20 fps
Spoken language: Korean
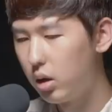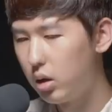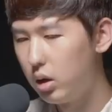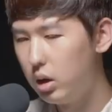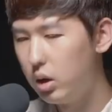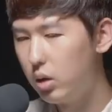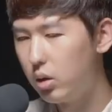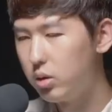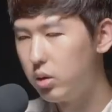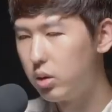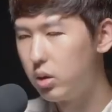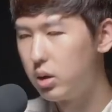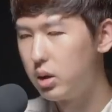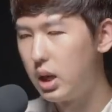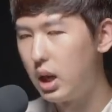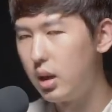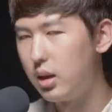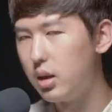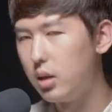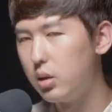이런
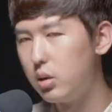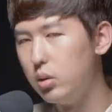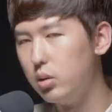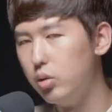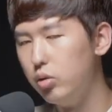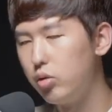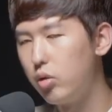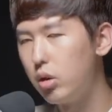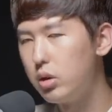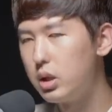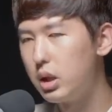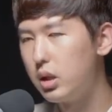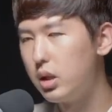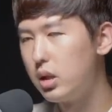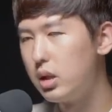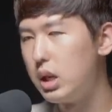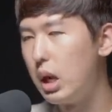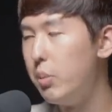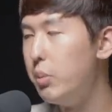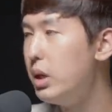제, 그
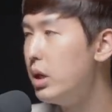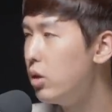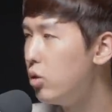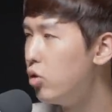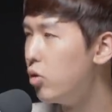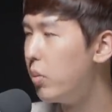유권자들의 재미를